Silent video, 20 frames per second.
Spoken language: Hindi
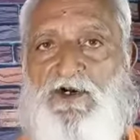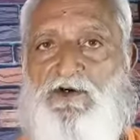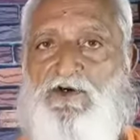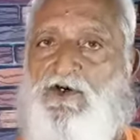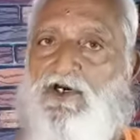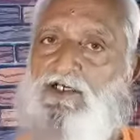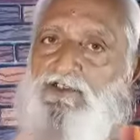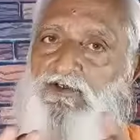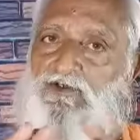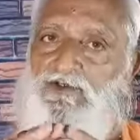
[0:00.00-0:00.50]
तो
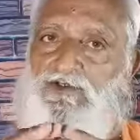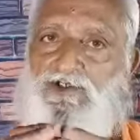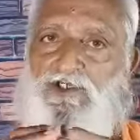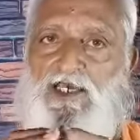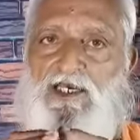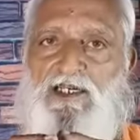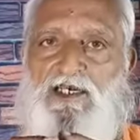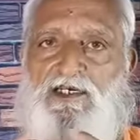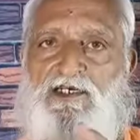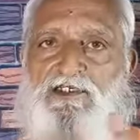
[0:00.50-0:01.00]
सारा
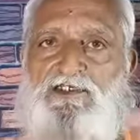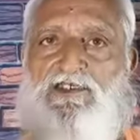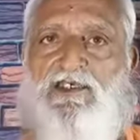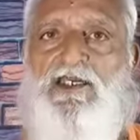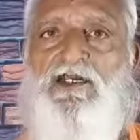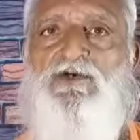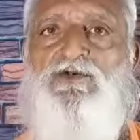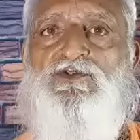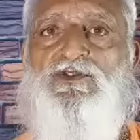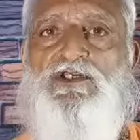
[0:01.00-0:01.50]
का सारा
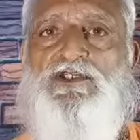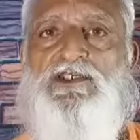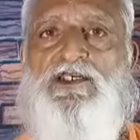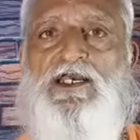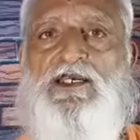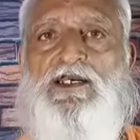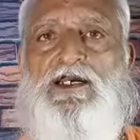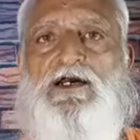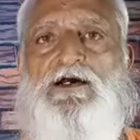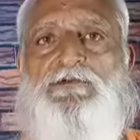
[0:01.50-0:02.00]
उतर जाएगा
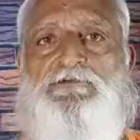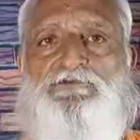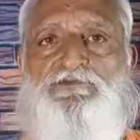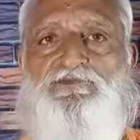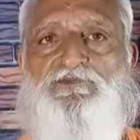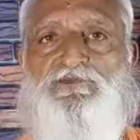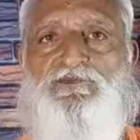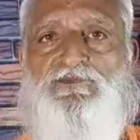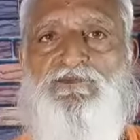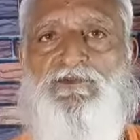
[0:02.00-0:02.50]

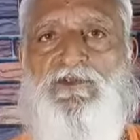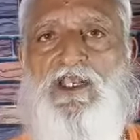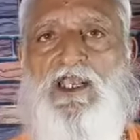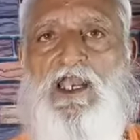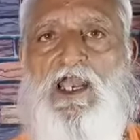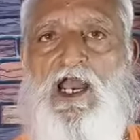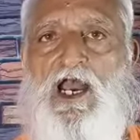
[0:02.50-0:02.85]
अब